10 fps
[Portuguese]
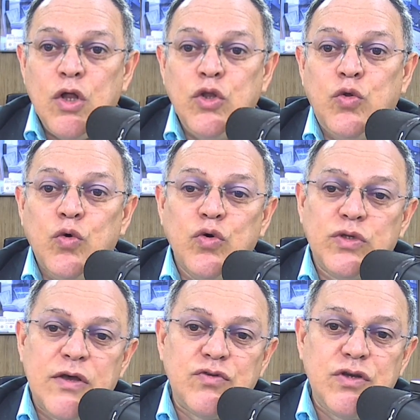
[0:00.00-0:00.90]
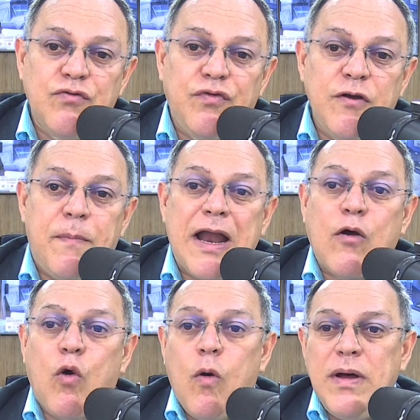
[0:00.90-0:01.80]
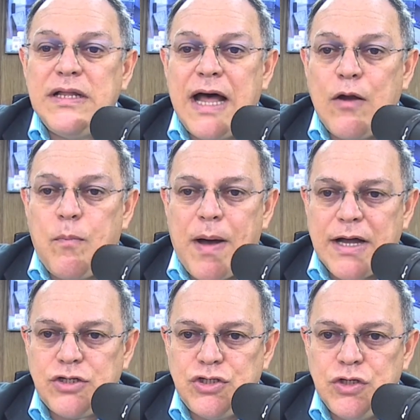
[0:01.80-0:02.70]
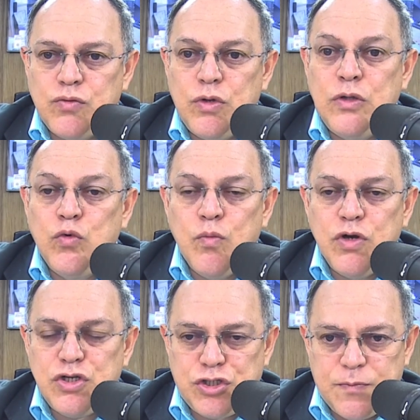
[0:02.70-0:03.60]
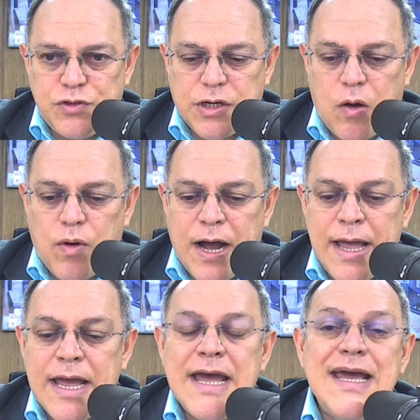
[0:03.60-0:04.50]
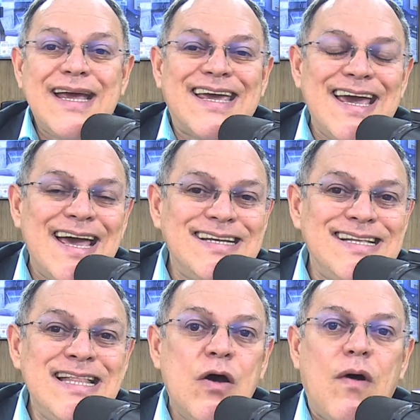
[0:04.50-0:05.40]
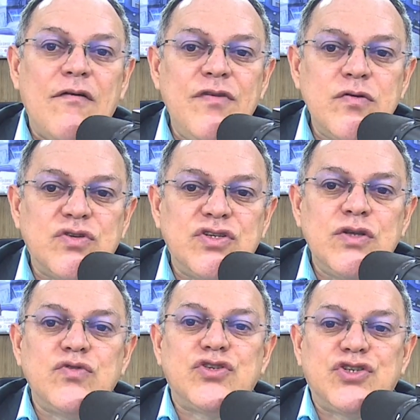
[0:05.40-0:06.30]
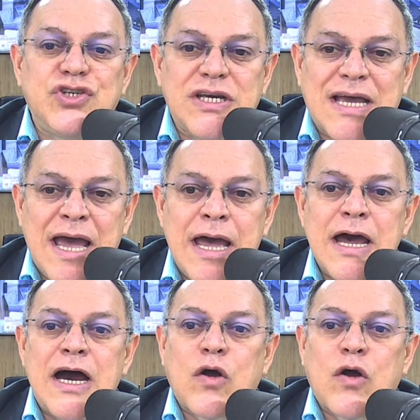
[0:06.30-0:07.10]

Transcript: do Deusinho Filho para comandar o partido no município de Calcaia e que eles não haviam sido sequer